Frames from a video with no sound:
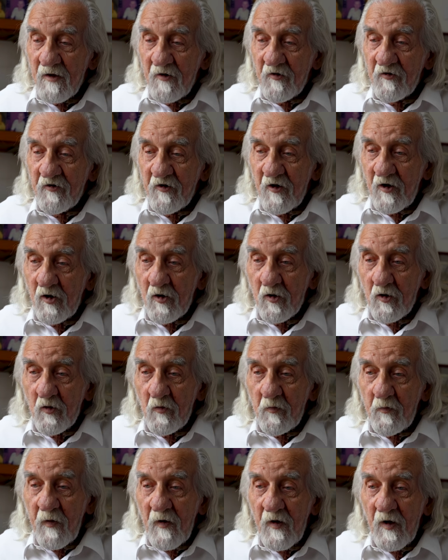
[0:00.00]
że
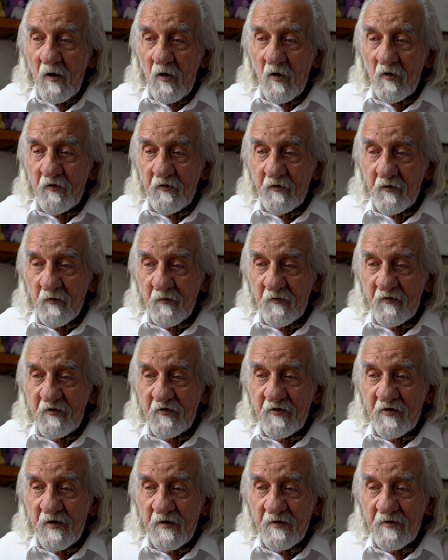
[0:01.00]
grupę osób
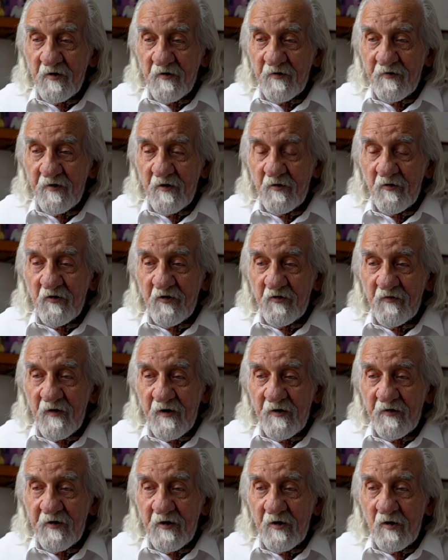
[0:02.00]

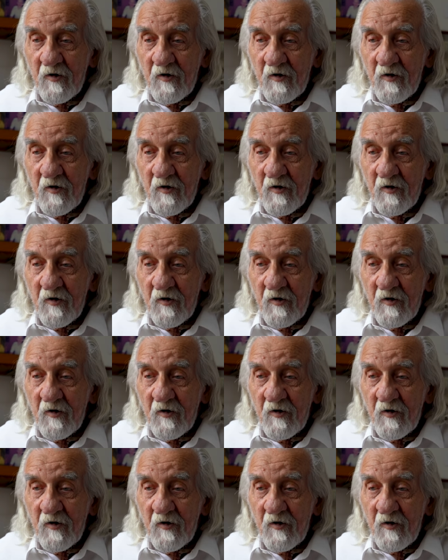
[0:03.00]
44